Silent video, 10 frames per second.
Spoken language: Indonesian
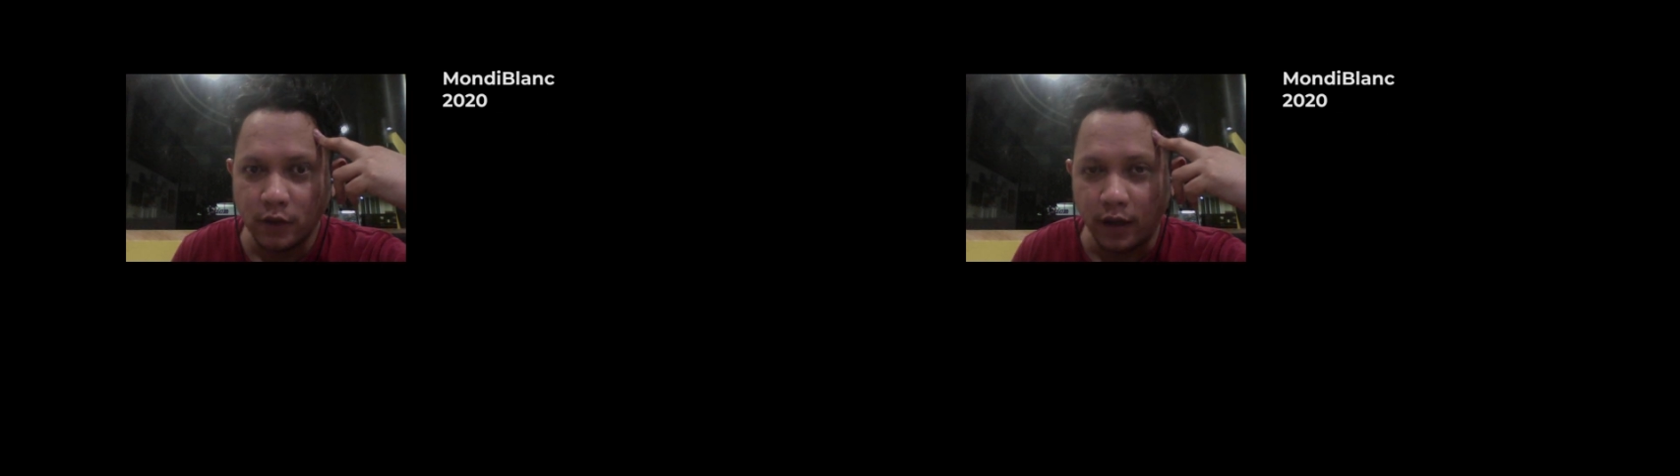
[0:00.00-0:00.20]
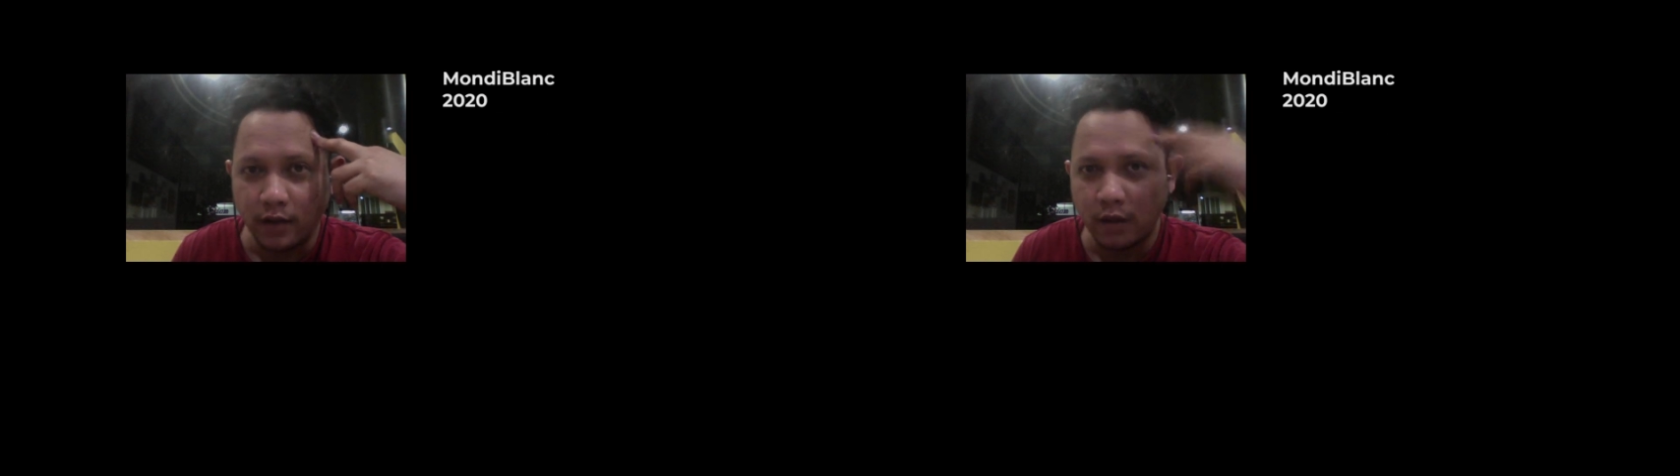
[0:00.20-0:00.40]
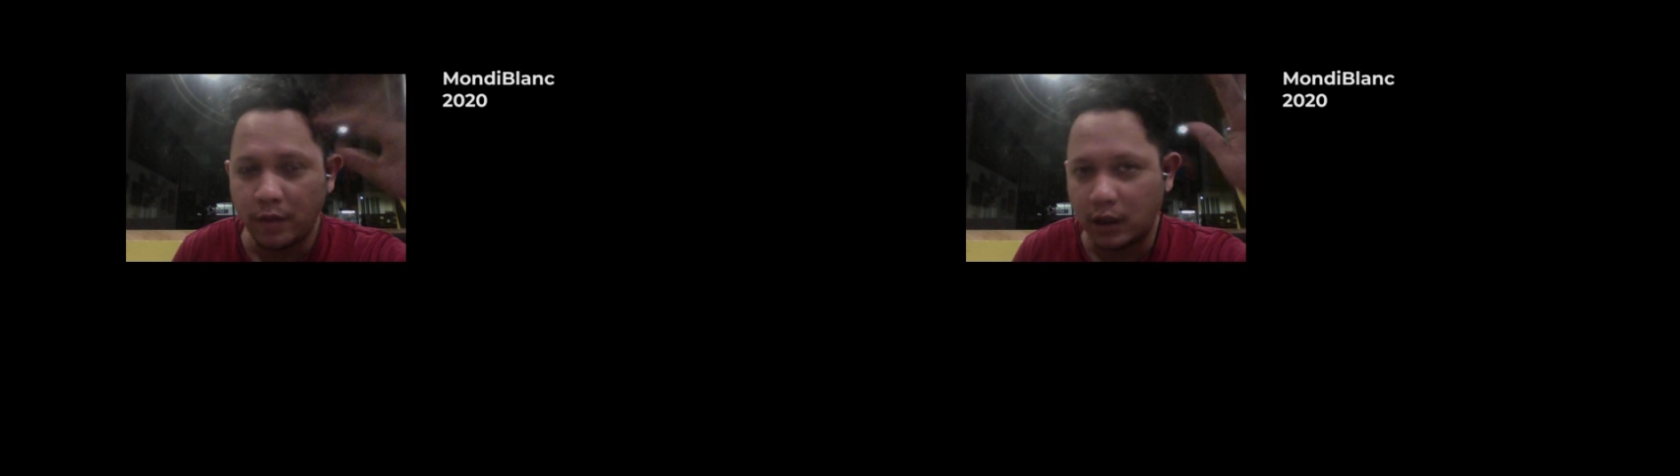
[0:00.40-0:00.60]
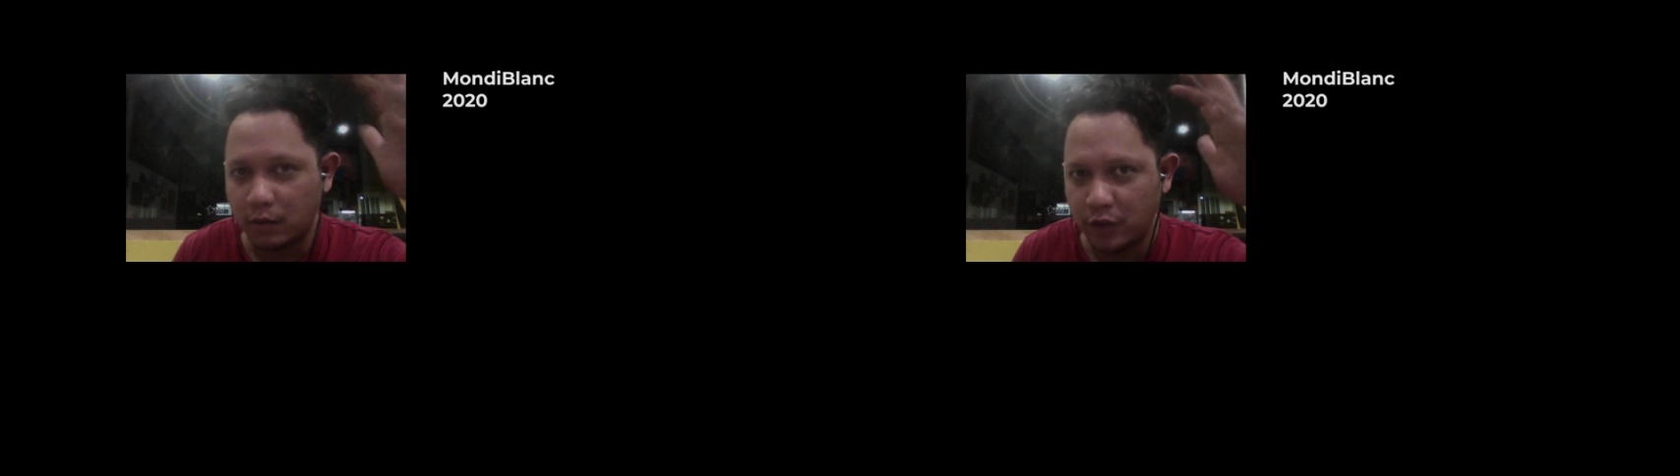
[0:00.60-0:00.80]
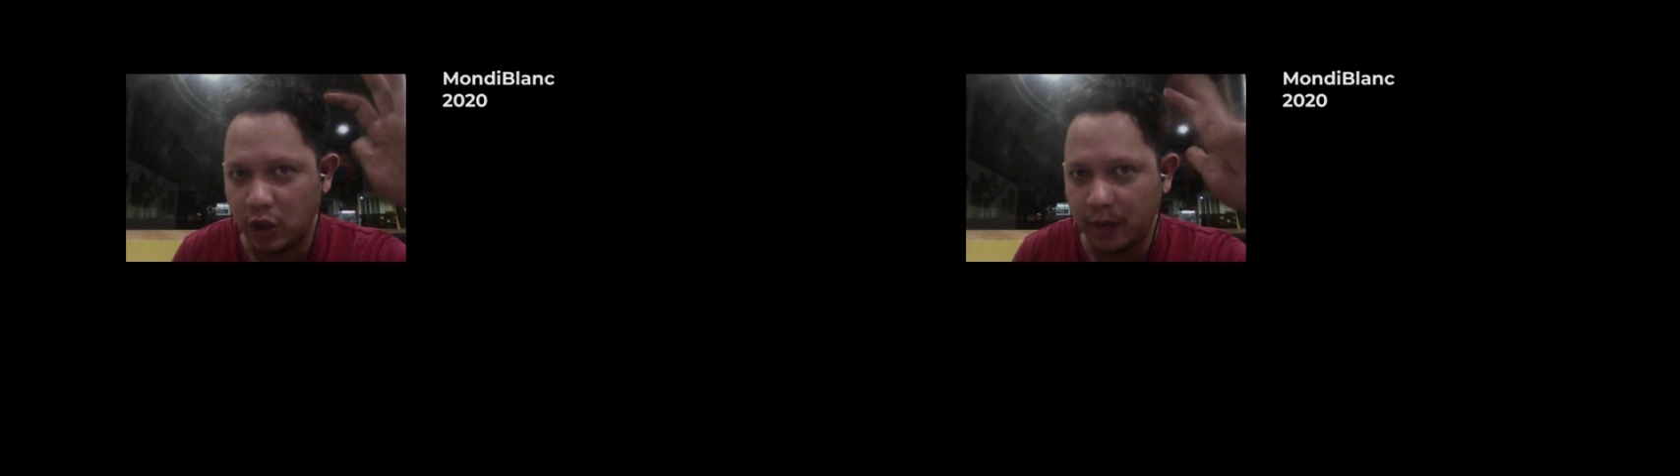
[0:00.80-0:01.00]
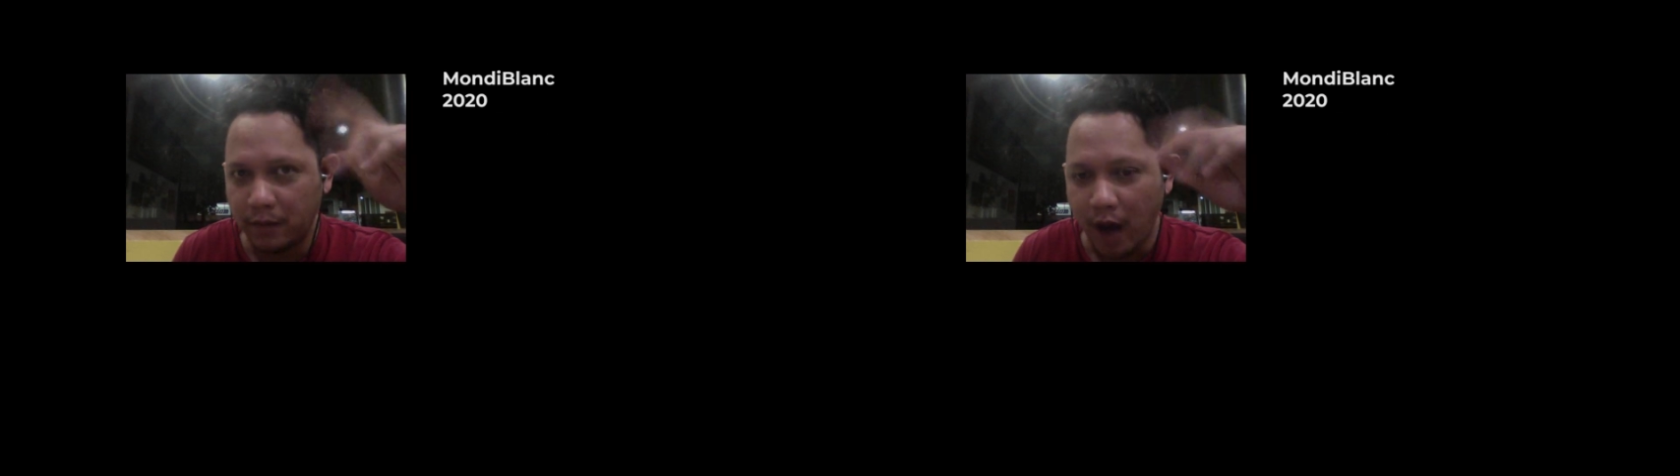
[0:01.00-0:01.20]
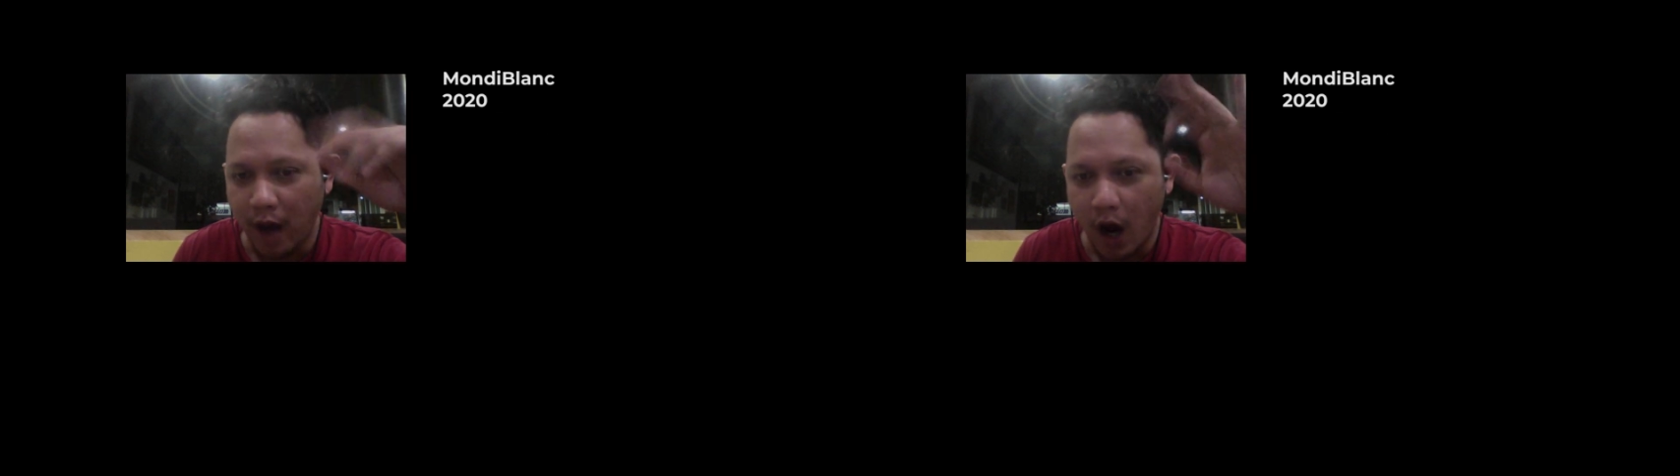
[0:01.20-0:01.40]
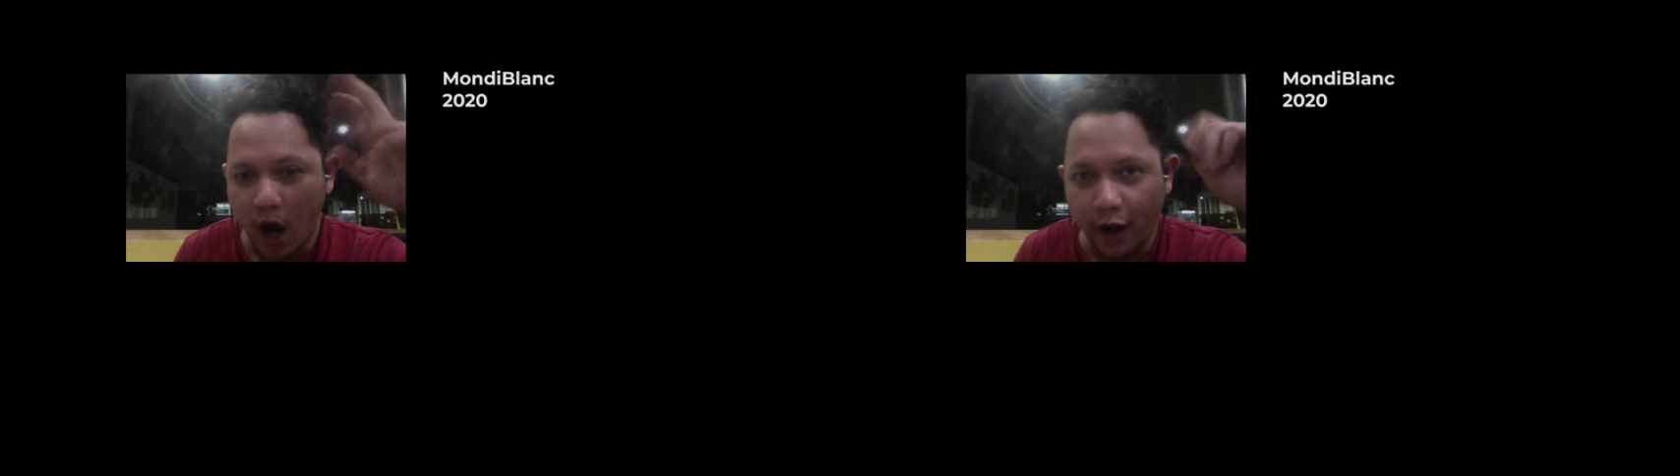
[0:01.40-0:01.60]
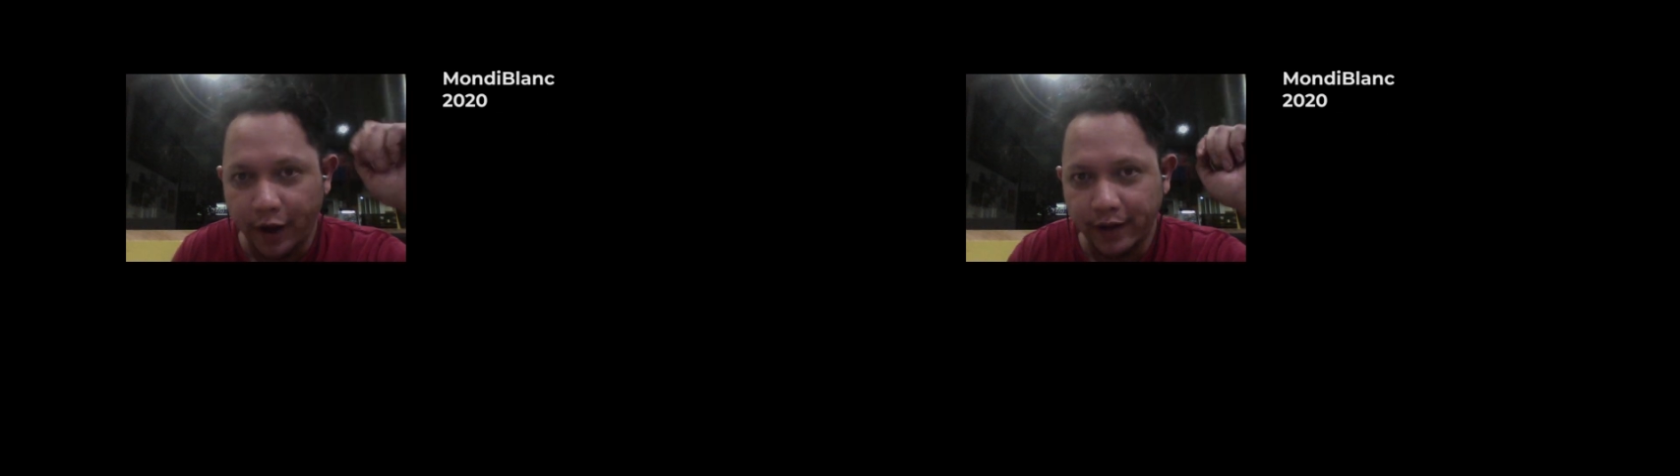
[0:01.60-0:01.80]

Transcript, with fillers: sampai ketemu di depan. Bye.